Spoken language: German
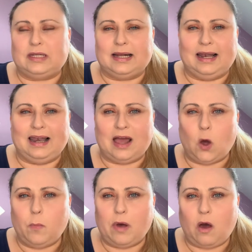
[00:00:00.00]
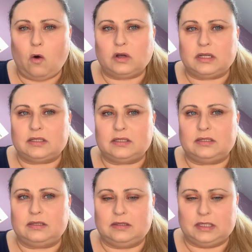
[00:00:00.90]
Ich glaube auch, dass
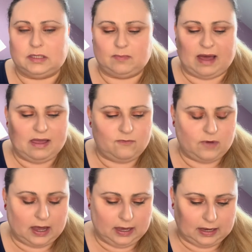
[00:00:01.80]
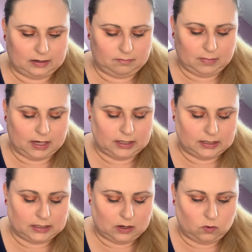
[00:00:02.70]
es in zwei Varianten, meine
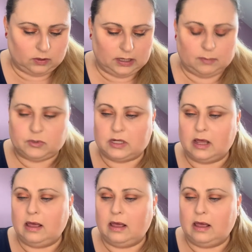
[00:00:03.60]
ich, die auch gibt.